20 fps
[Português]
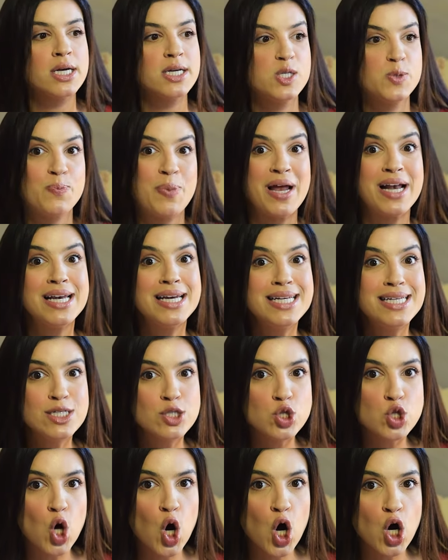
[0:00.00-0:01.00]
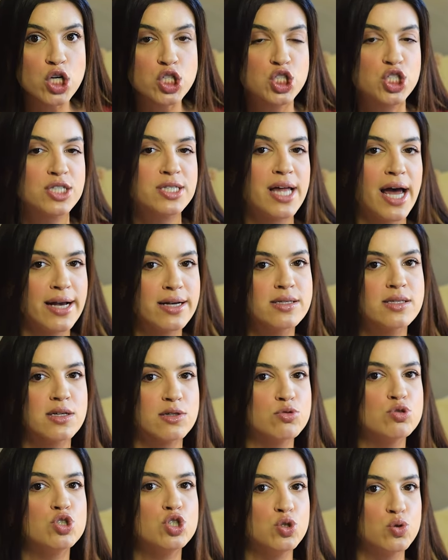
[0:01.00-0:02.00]
expelindo de 10
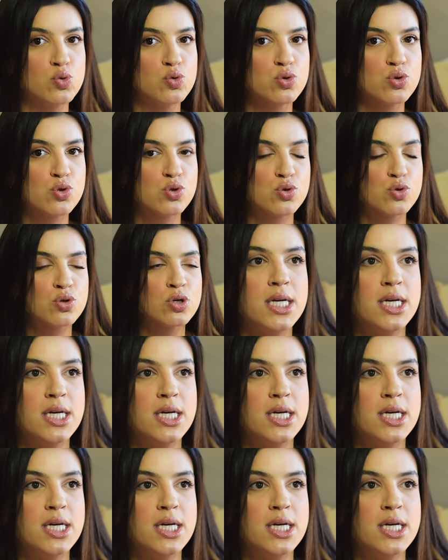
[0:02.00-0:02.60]
anos de uso.